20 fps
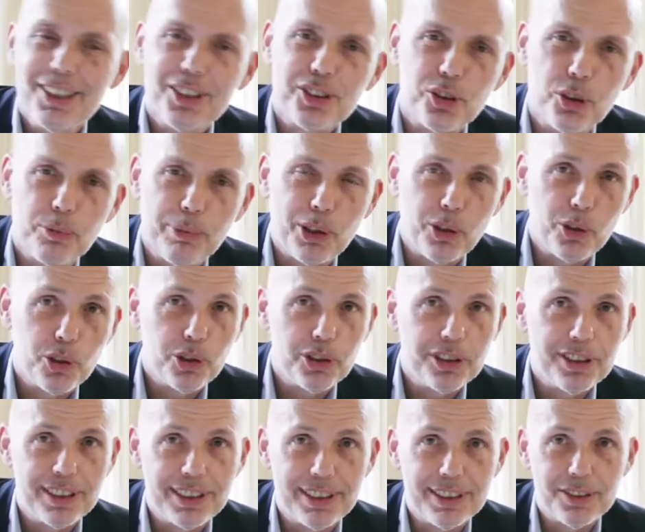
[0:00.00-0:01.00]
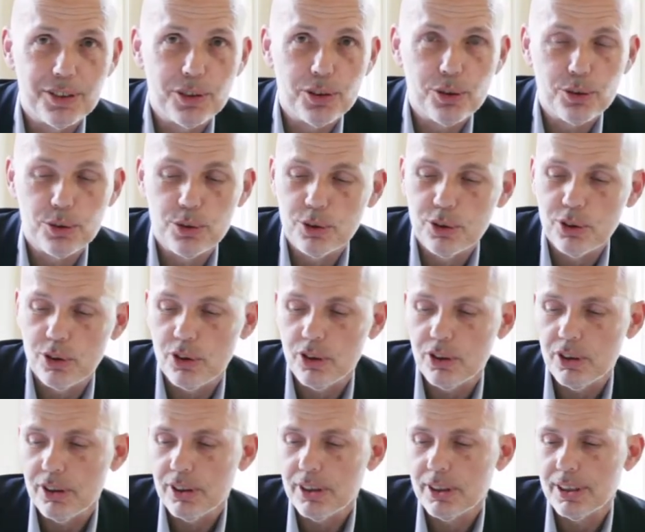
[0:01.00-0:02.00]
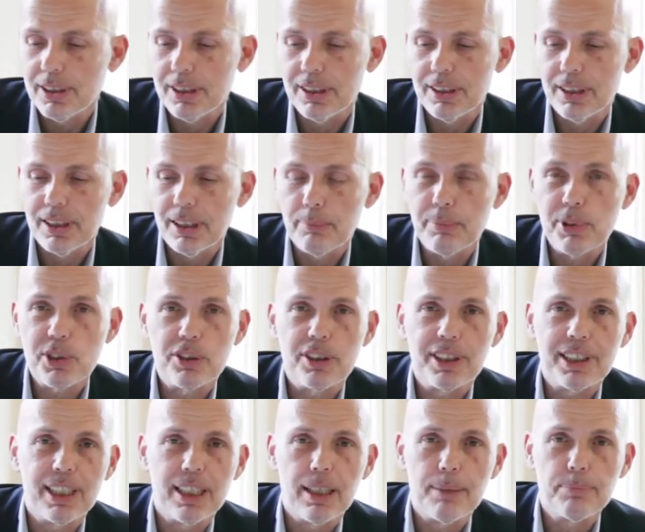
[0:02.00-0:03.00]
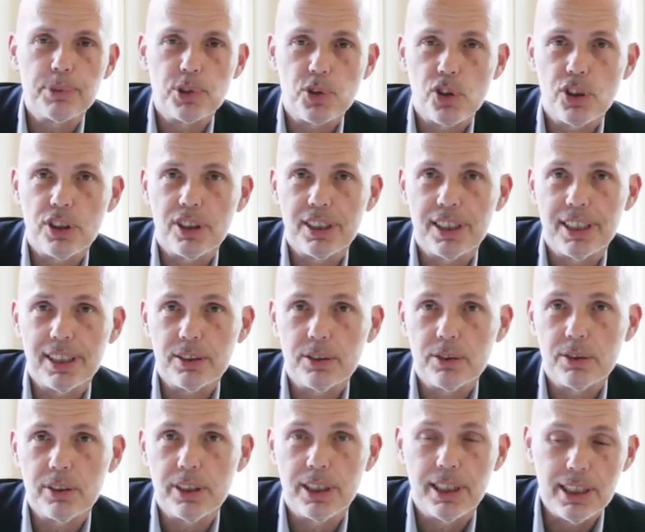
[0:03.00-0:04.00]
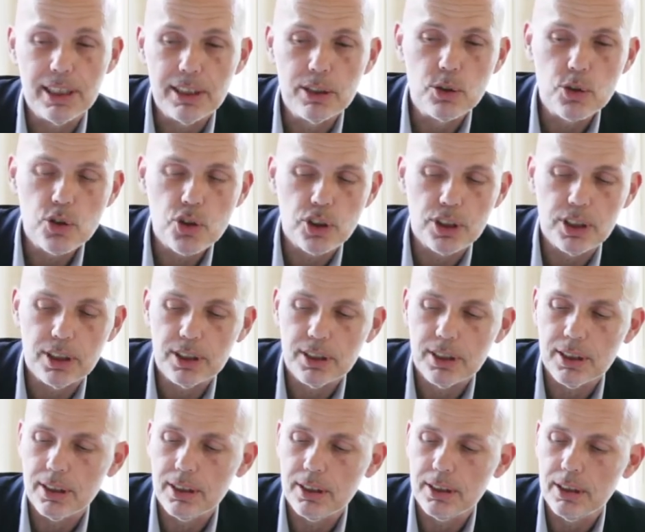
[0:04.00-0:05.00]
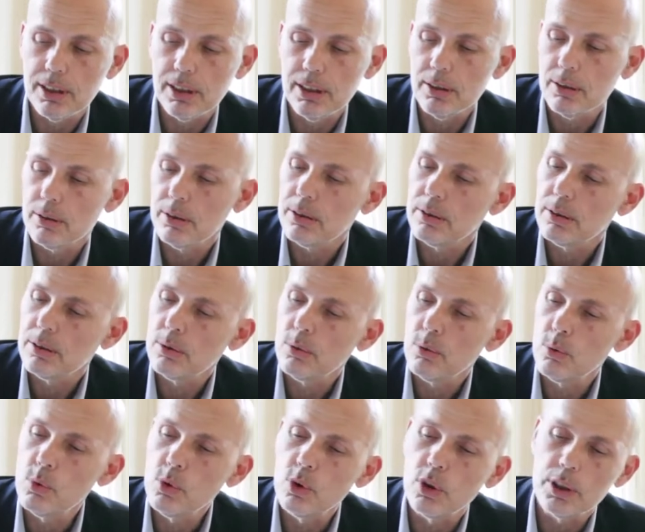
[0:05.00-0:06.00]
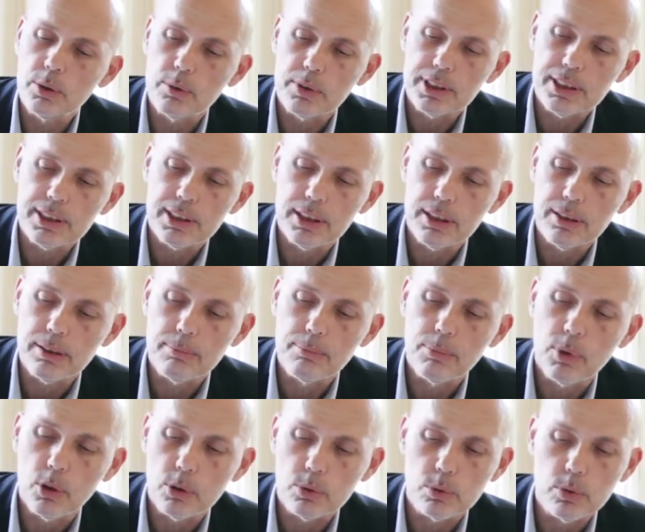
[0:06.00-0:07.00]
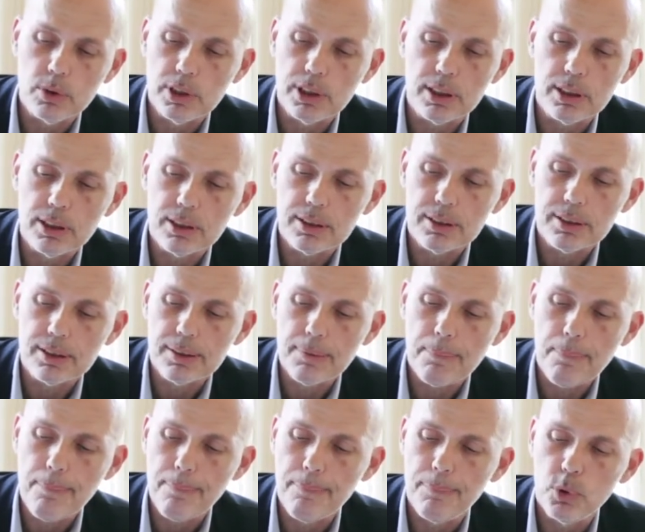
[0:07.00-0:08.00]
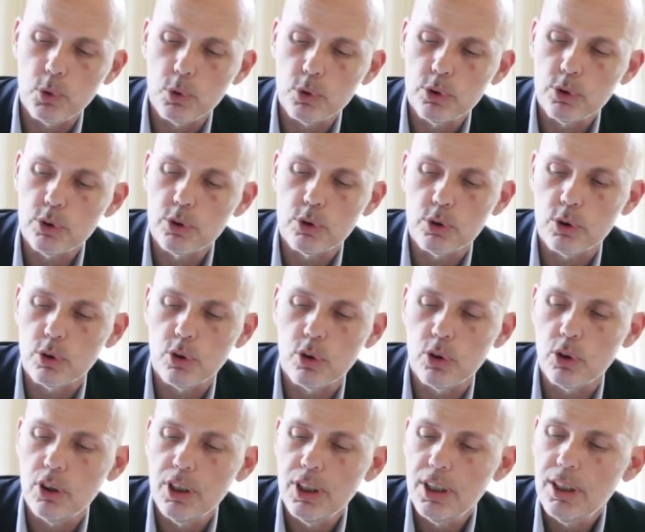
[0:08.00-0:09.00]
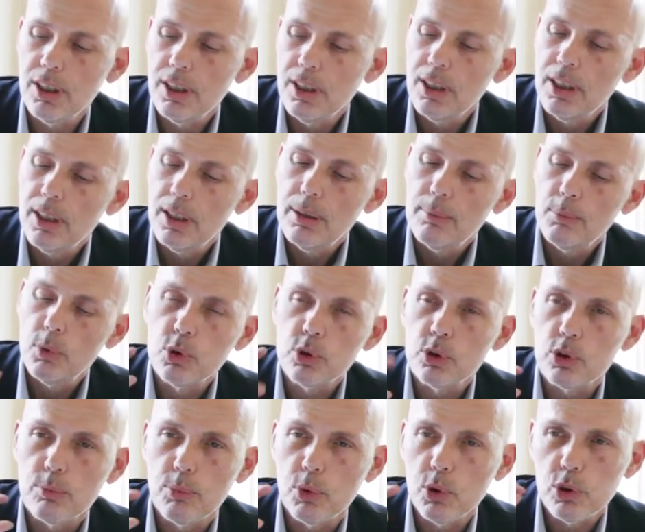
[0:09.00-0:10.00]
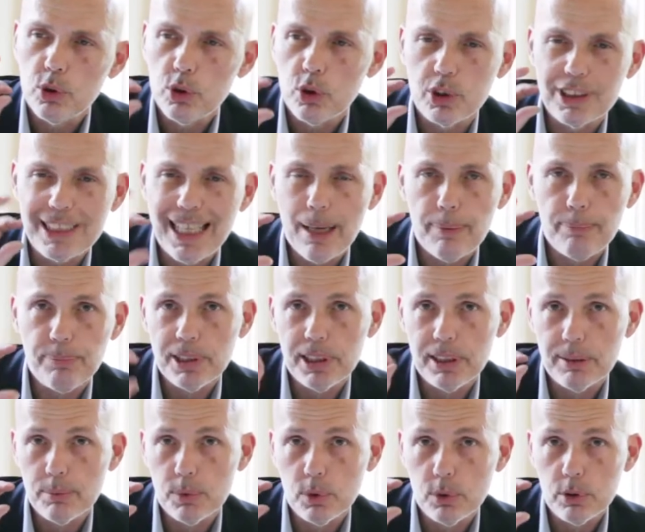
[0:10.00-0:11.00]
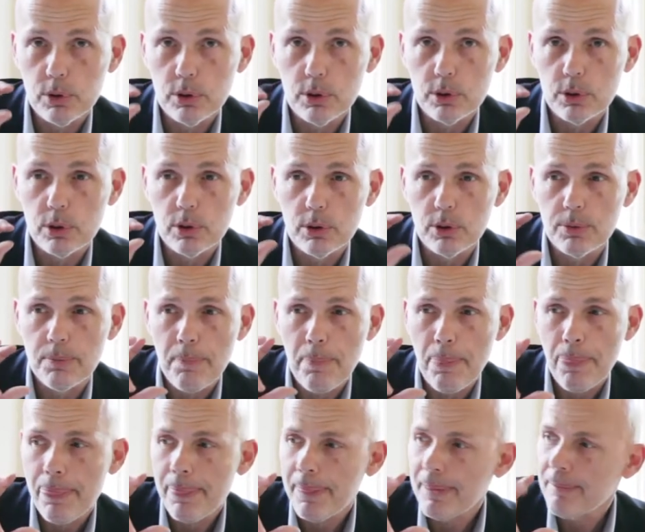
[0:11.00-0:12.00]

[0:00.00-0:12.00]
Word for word: Sono Paolo Lotteo, sono uh, la persona che ha progettato e il docente di uno di questi moduli eh, molto, molto, molto, rapidi, molto, mm,